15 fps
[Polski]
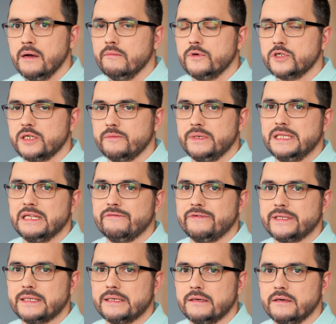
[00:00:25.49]
Może być
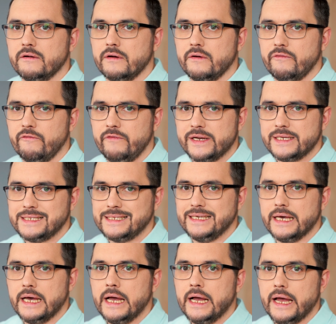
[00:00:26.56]
nawet w
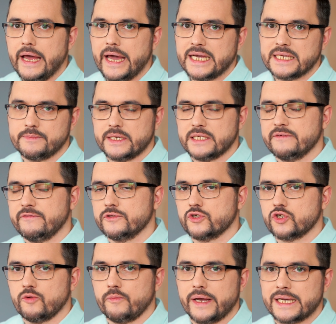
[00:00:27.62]
wersji Express,
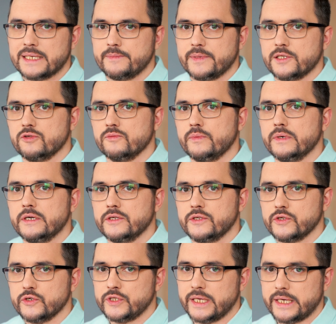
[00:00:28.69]
Photoshop Express lub
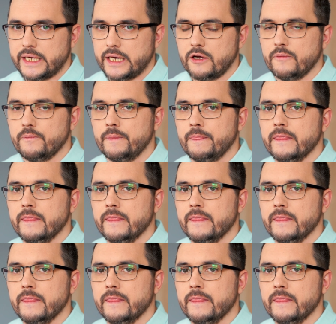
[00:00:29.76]
coś takiego.